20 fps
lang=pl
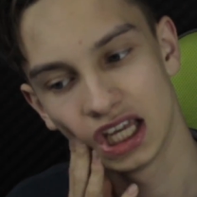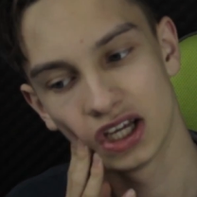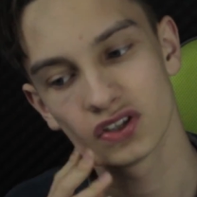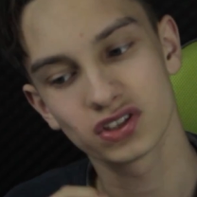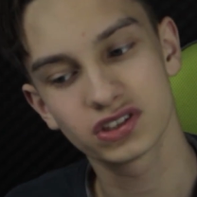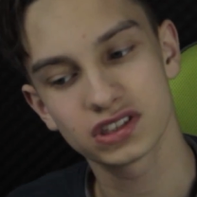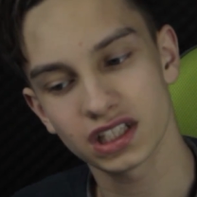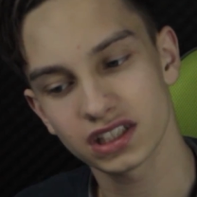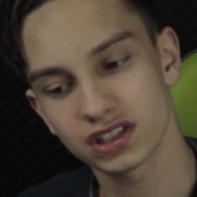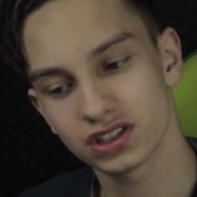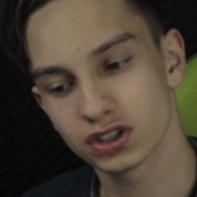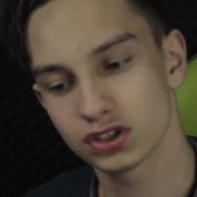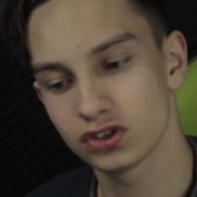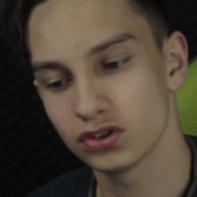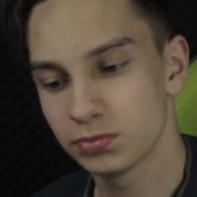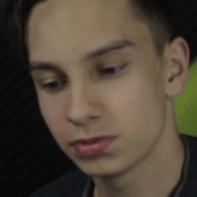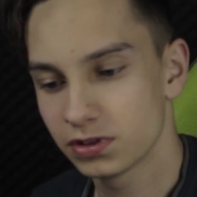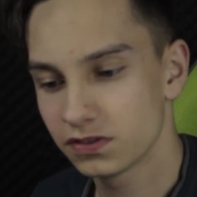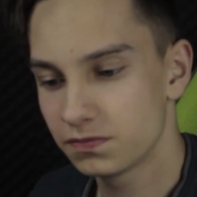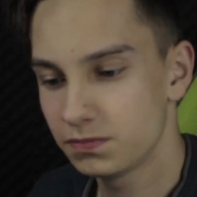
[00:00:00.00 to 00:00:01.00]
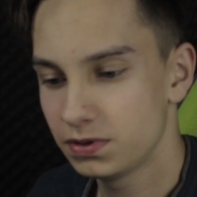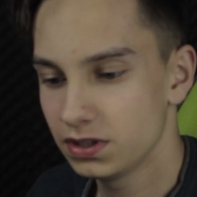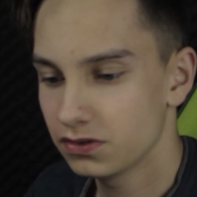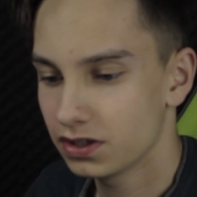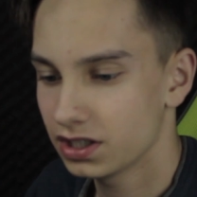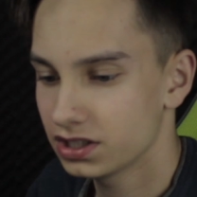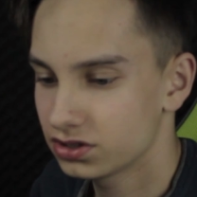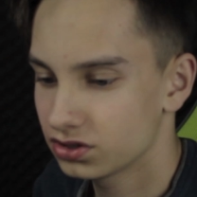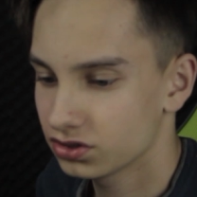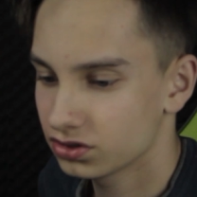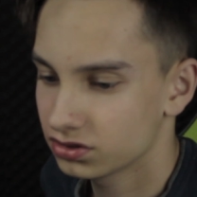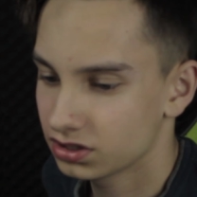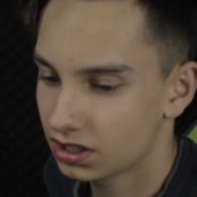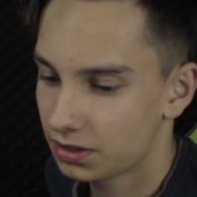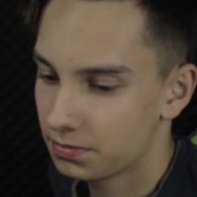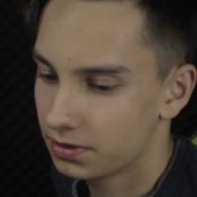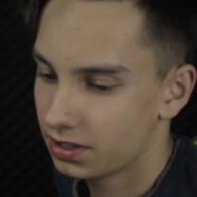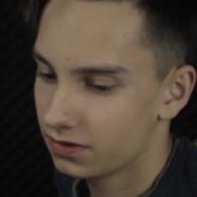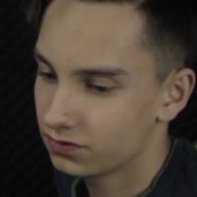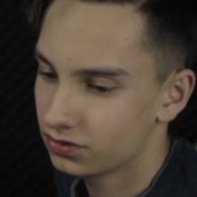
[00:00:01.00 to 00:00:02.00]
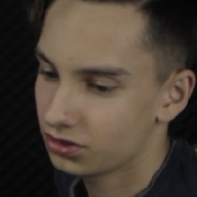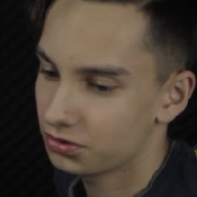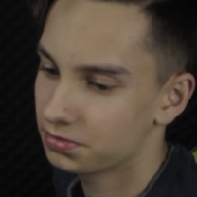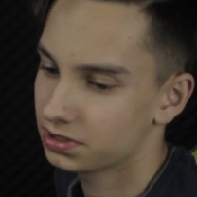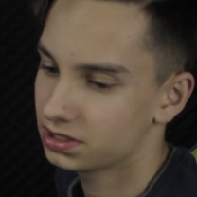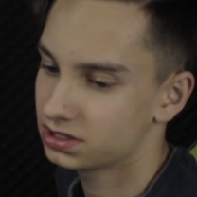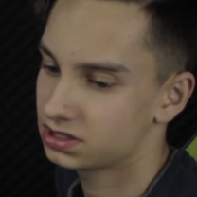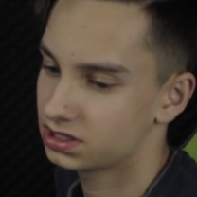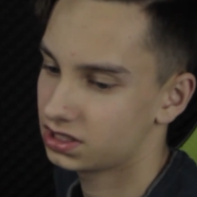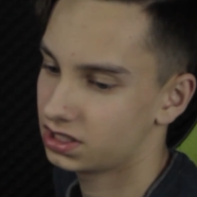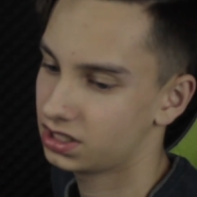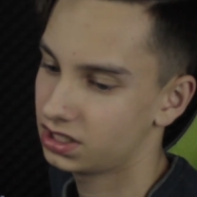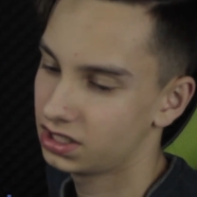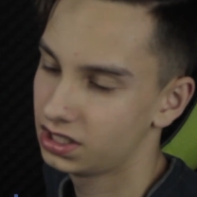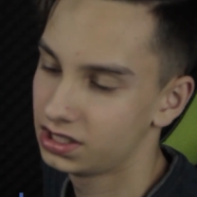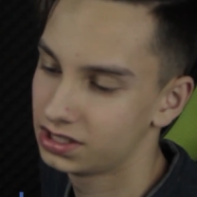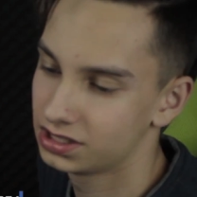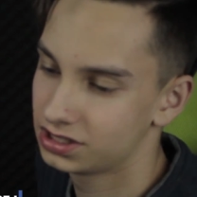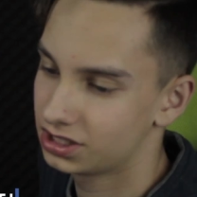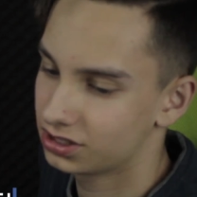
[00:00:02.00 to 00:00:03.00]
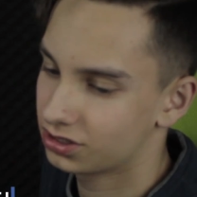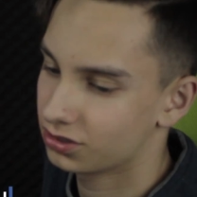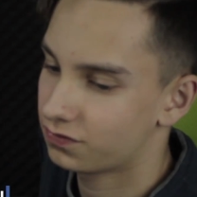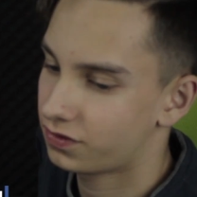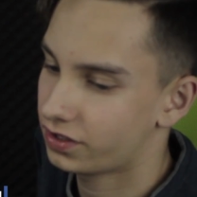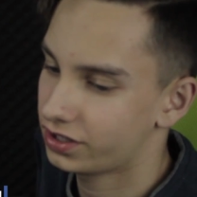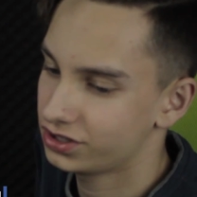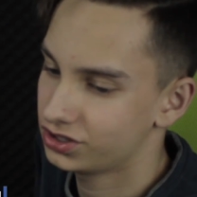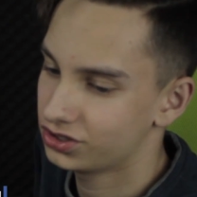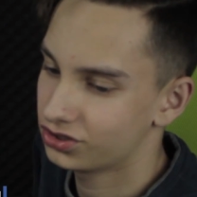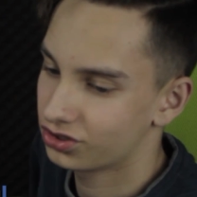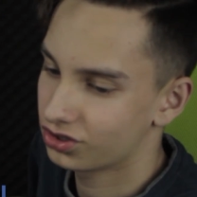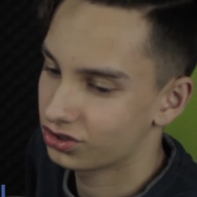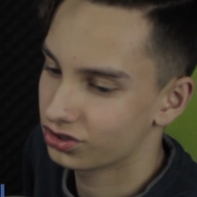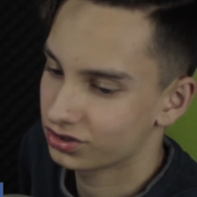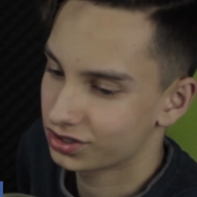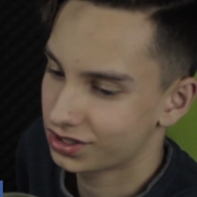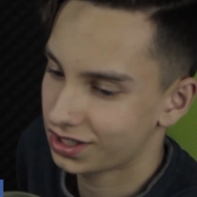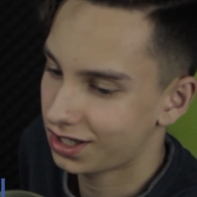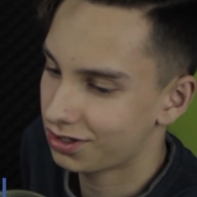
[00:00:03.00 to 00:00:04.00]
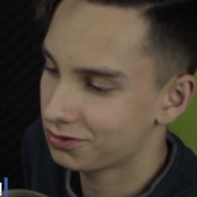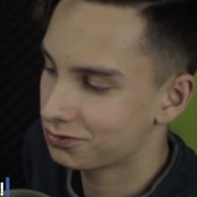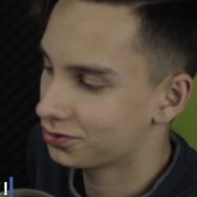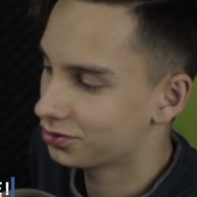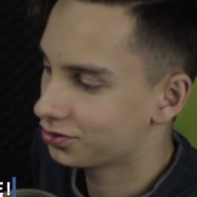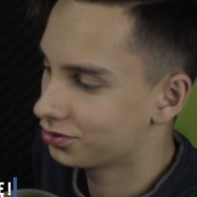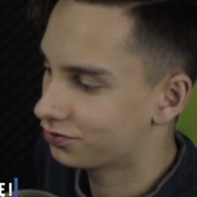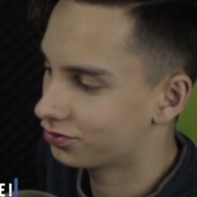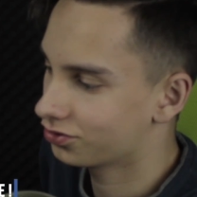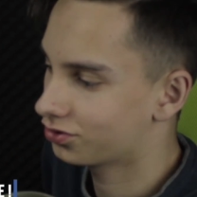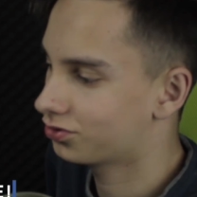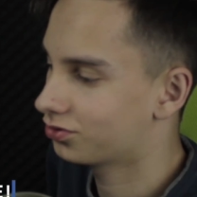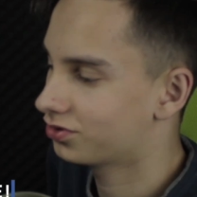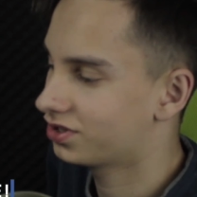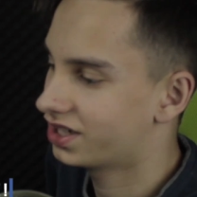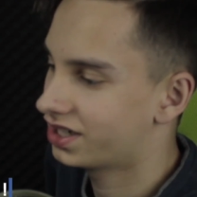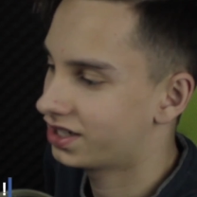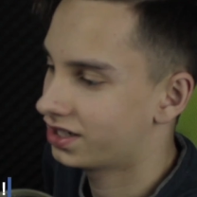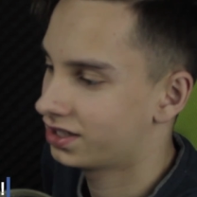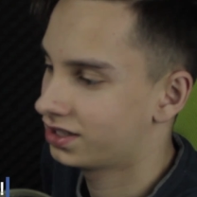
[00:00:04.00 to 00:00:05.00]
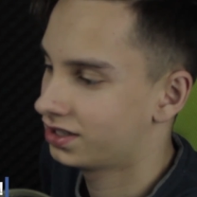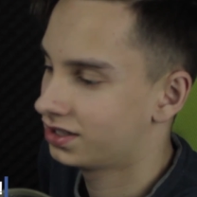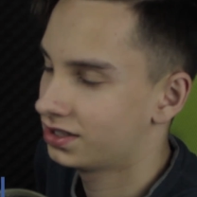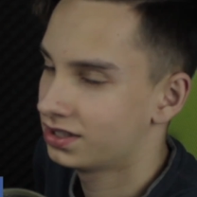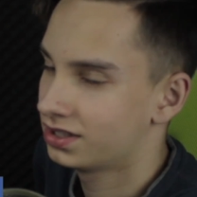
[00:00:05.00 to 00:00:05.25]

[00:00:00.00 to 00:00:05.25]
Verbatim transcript: Ostatnio suby wbiłeś, to na pewno będzie się to fajnie oglądało i w ogóle...